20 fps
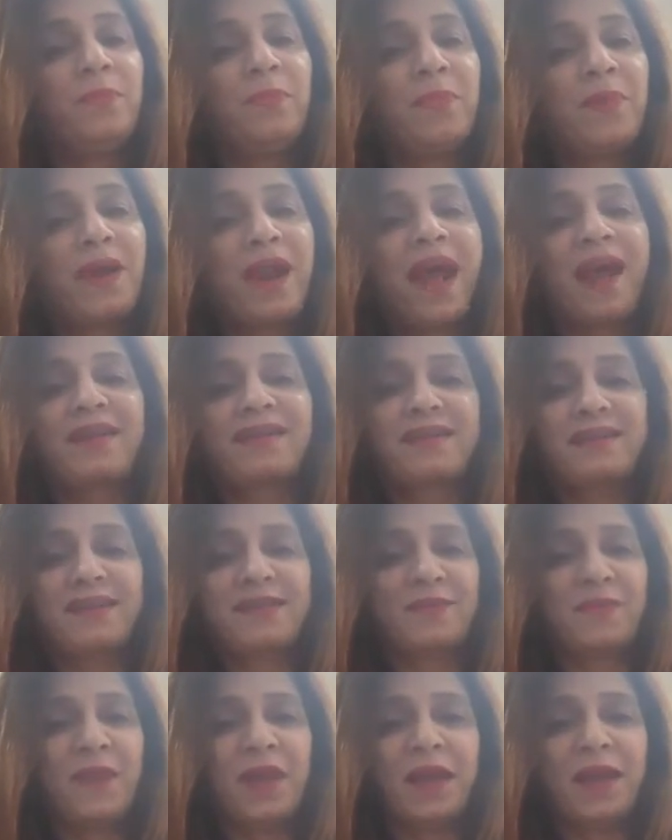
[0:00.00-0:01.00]
प्रैक्टिस
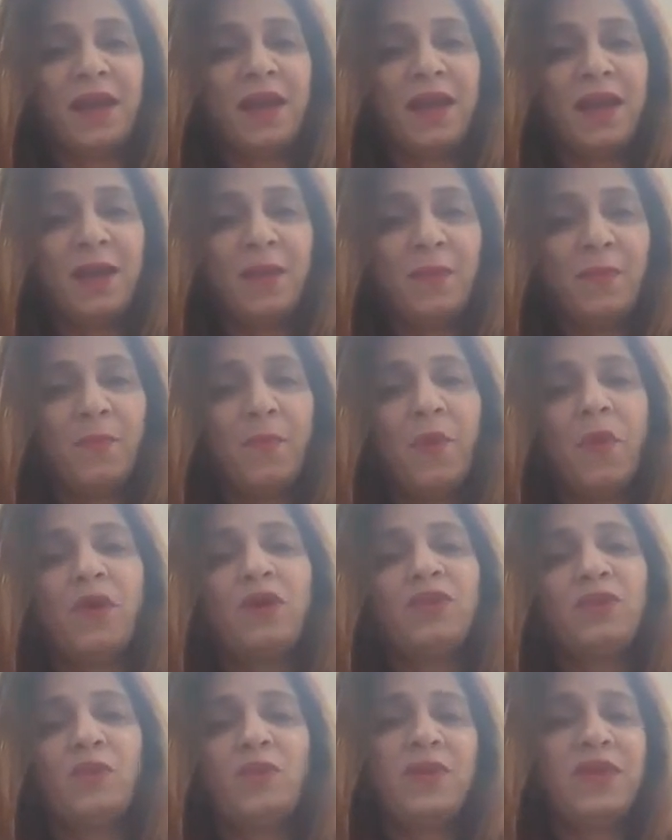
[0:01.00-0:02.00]
में
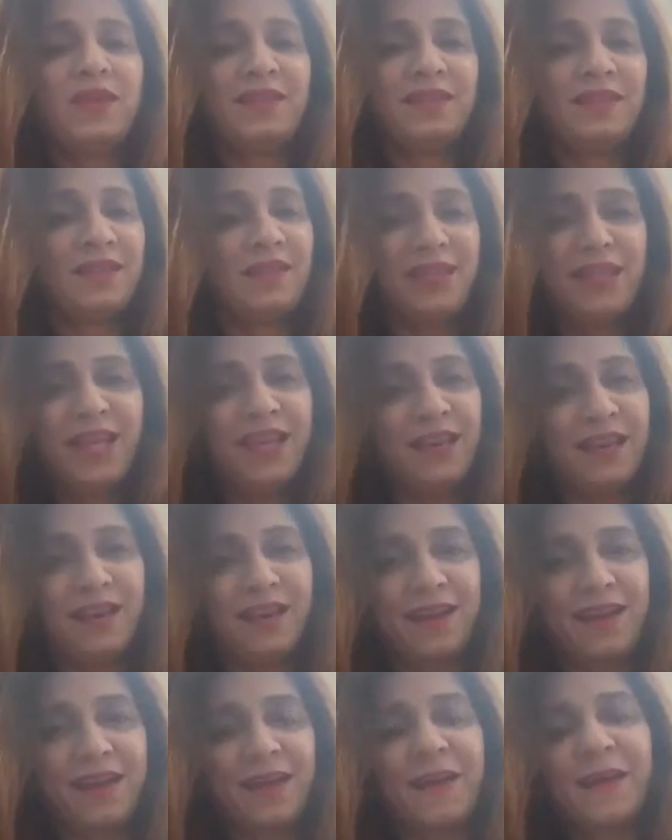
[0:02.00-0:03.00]
बहुत उन्नति कर
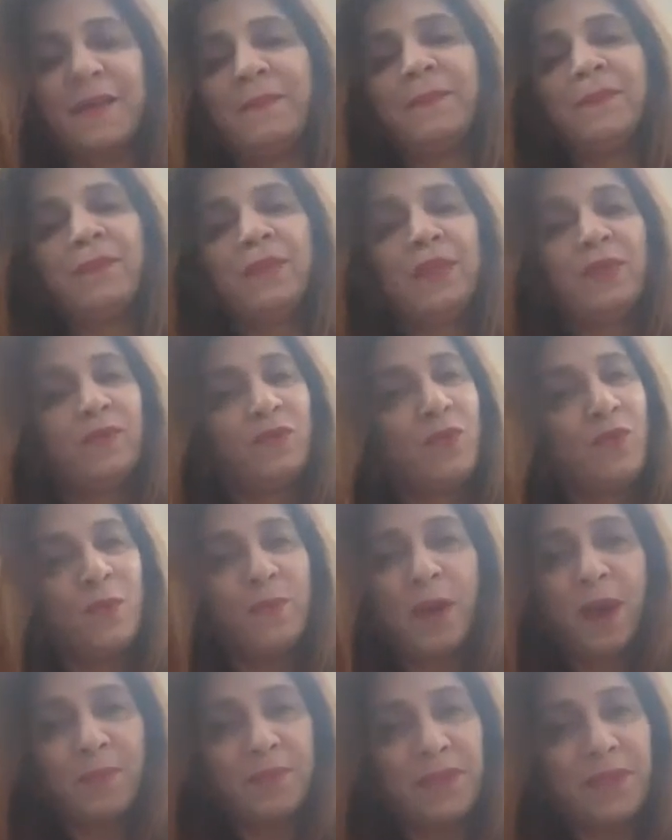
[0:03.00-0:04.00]
रहे हैं वो
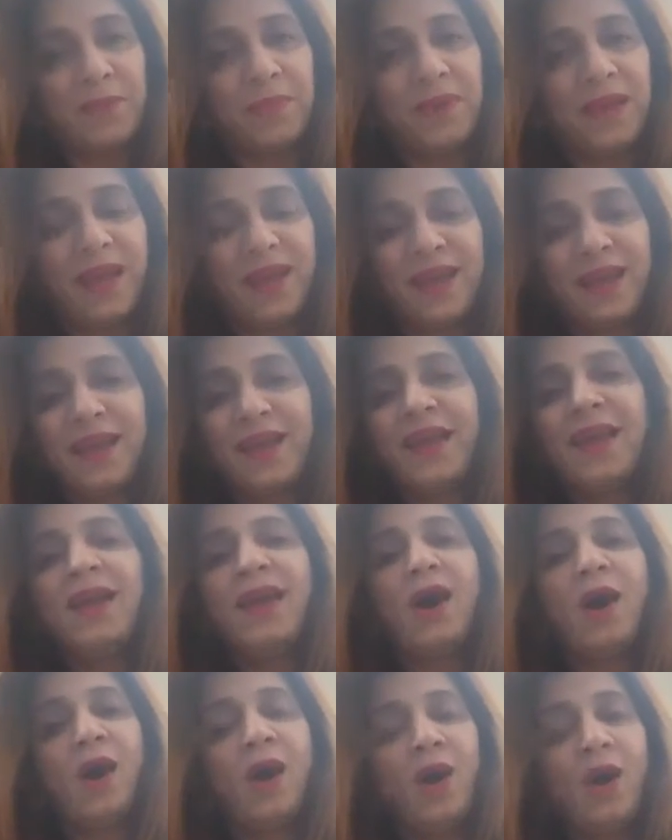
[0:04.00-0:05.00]
हमने बनाए हैं
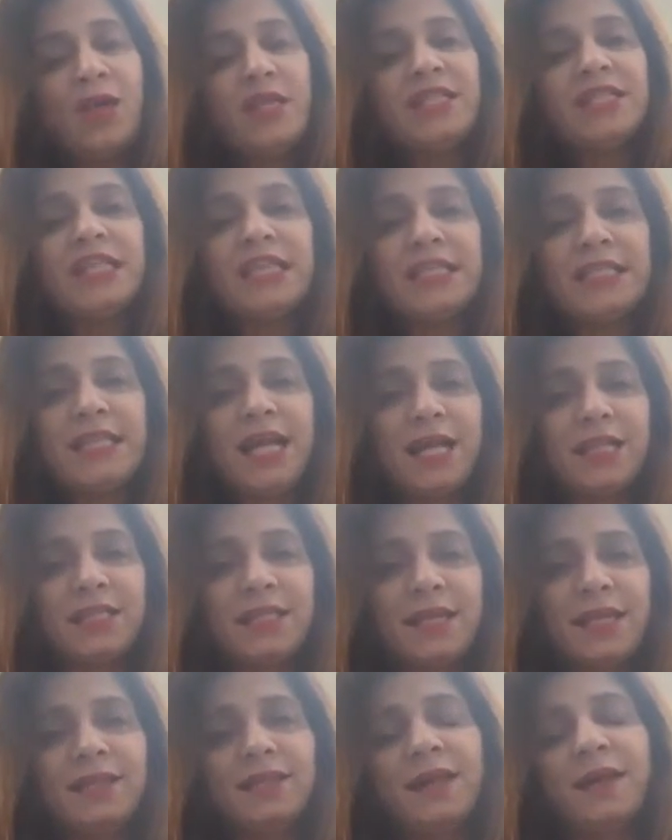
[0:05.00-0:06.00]
और इसके साथ
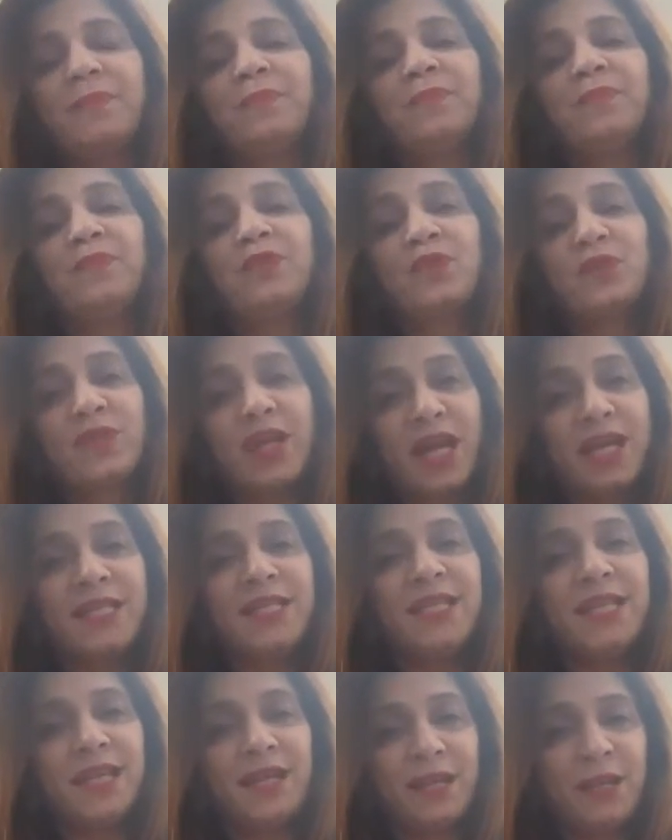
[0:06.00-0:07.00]
साथ हम
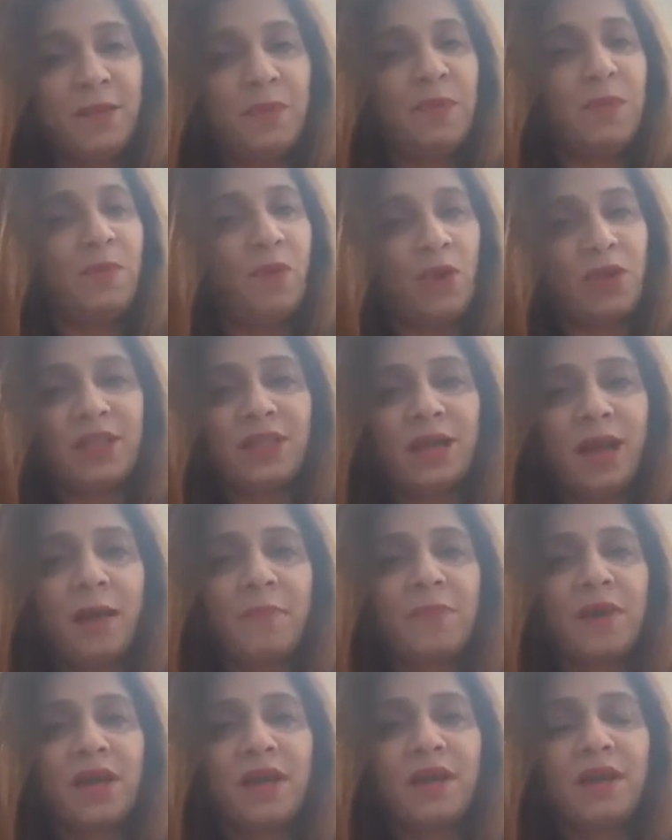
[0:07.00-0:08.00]
सोसाइटी के लिए भी बहुत काम
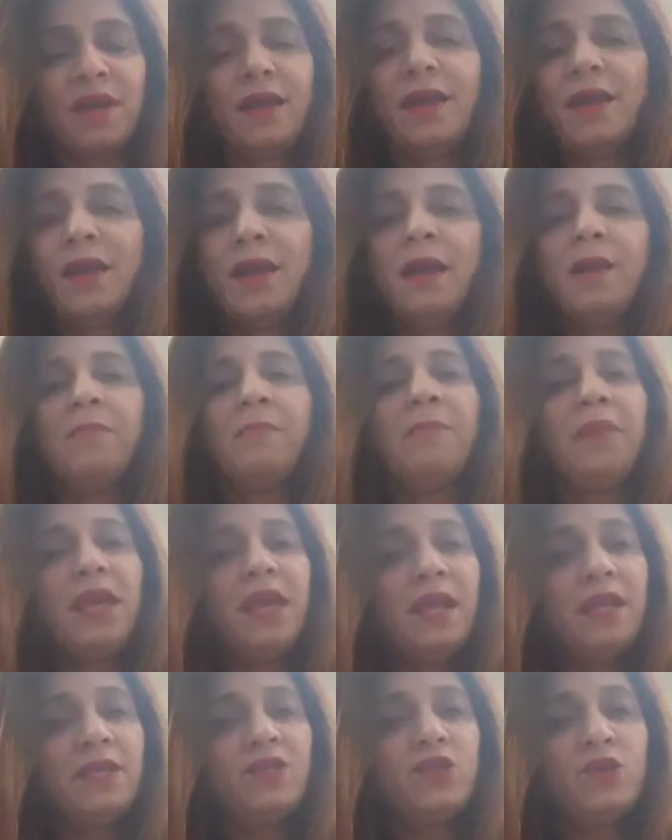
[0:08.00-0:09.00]
कर रहे हैं
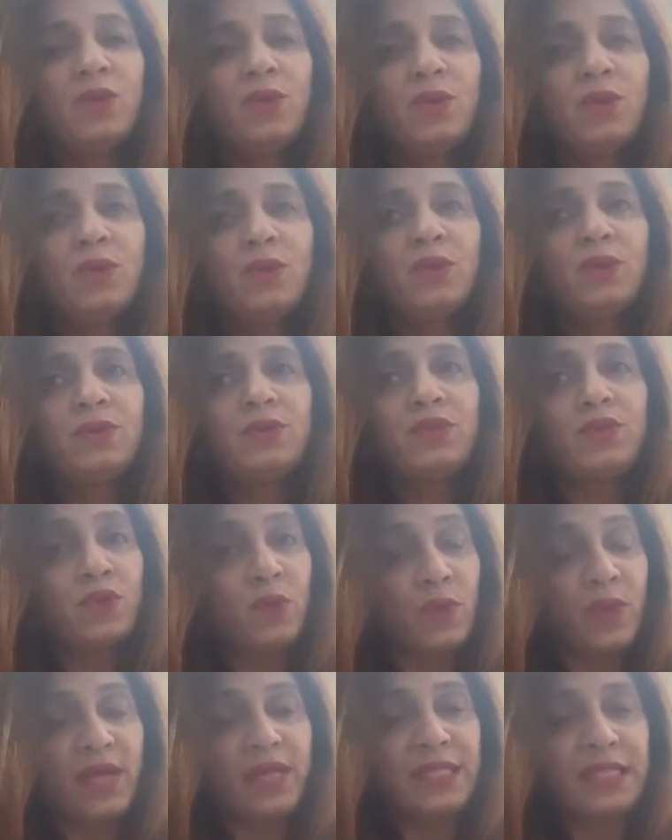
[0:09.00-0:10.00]
मेरे जो
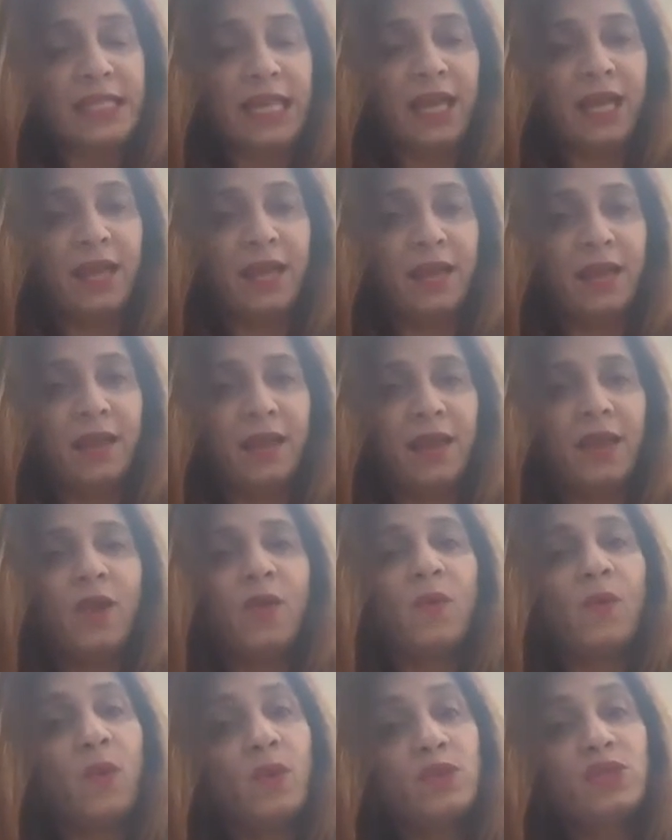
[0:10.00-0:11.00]
स्टूडेंट्स हैं
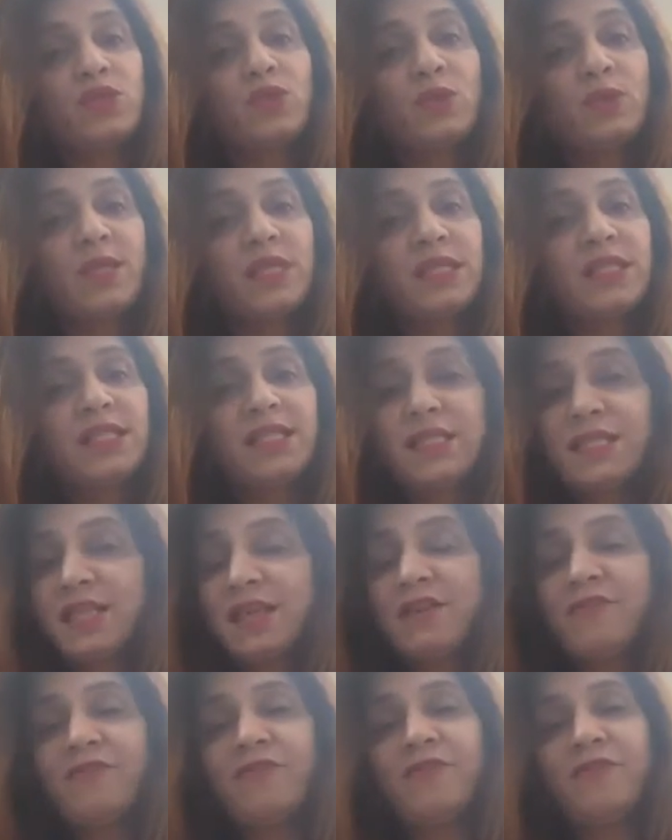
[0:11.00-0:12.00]
वो स्टूडेंट्स
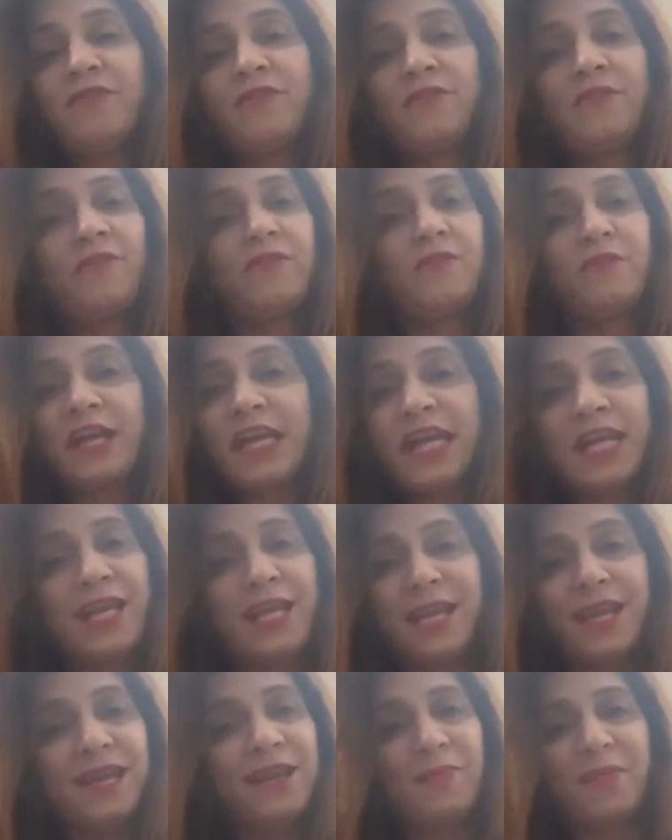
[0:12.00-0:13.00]
सिर्फ वकील
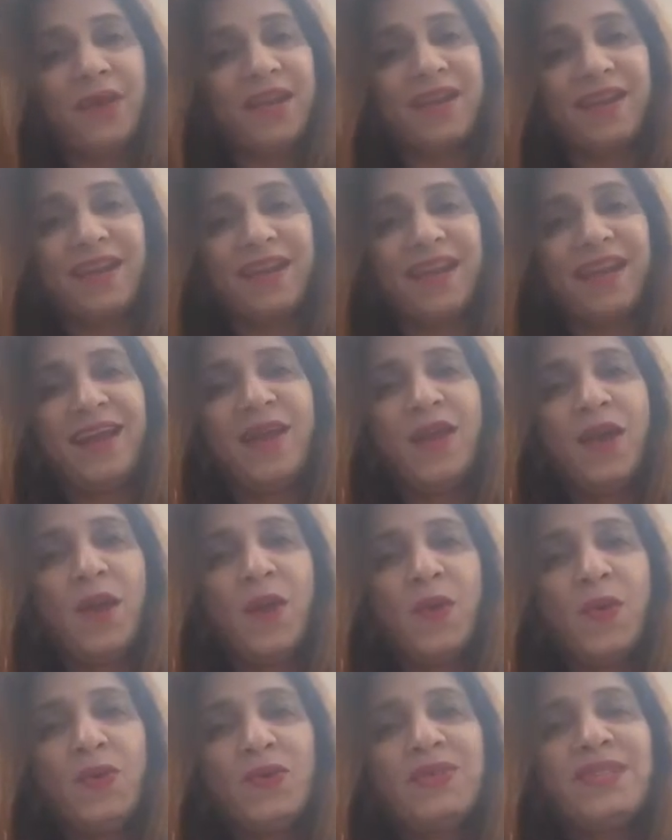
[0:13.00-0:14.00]
नहीं बन रहे हैं
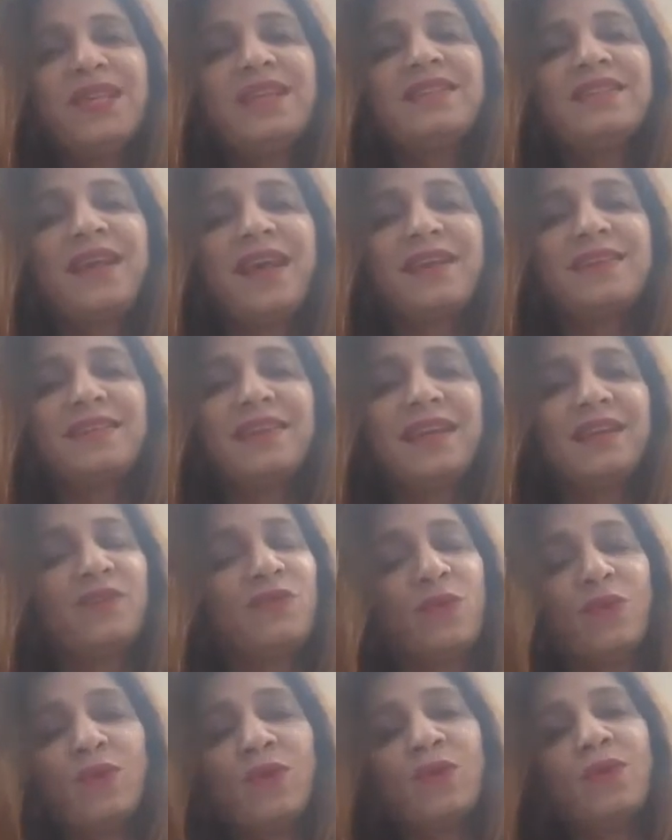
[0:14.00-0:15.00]
उसके साथ साथ
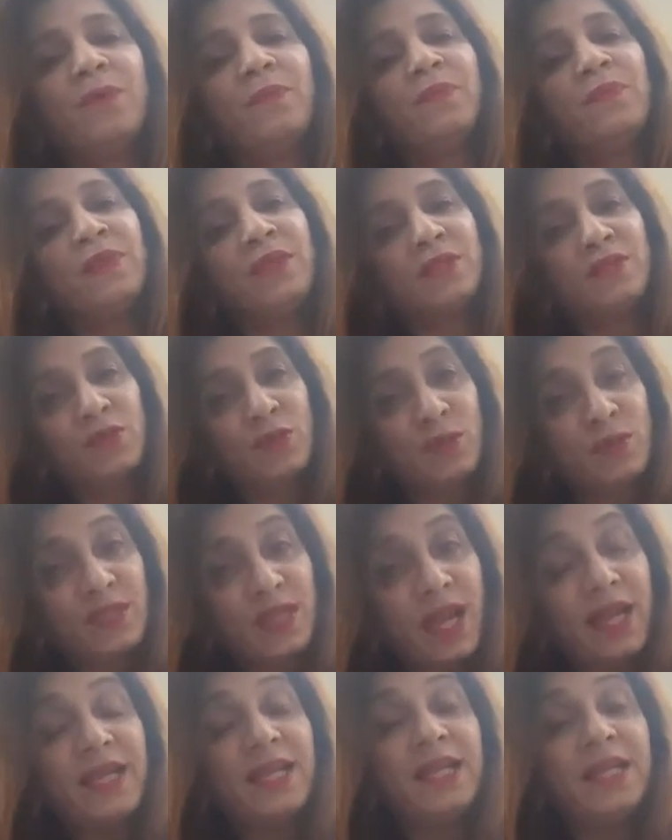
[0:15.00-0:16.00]
वो लोग
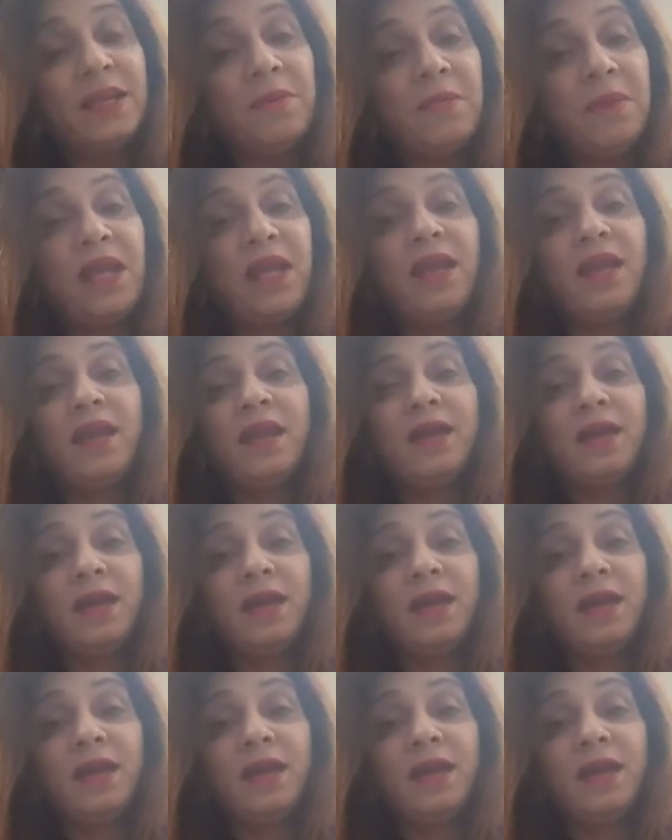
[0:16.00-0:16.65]
सोसाइटी में